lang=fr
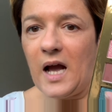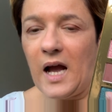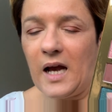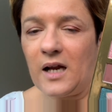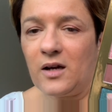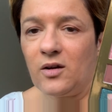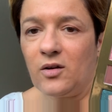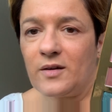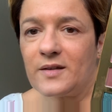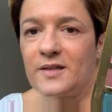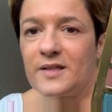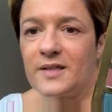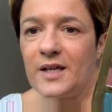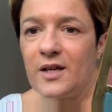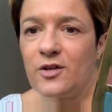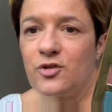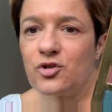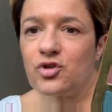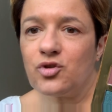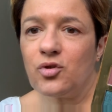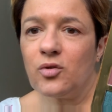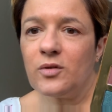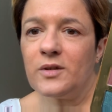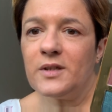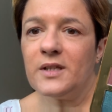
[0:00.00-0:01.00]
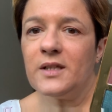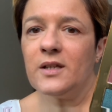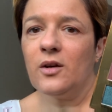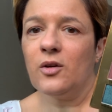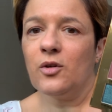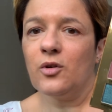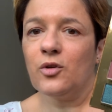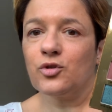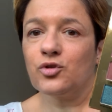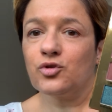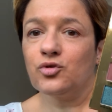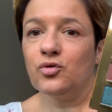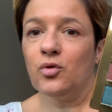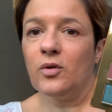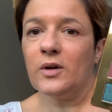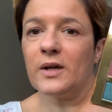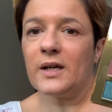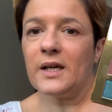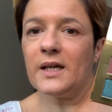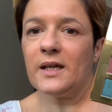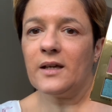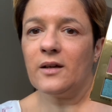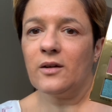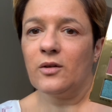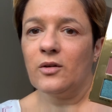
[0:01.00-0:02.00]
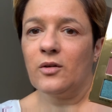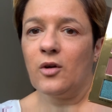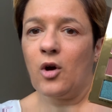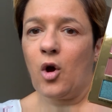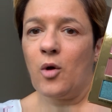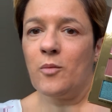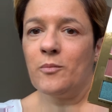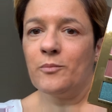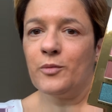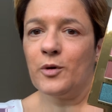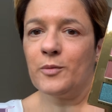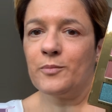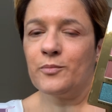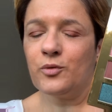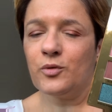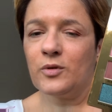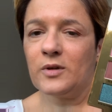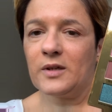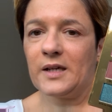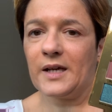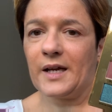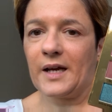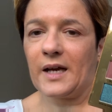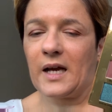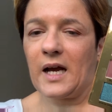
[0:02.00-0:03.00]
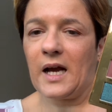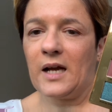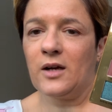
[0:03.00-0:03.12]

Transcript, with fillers: Alors, c'est un joli euh, doré un peu plus clair.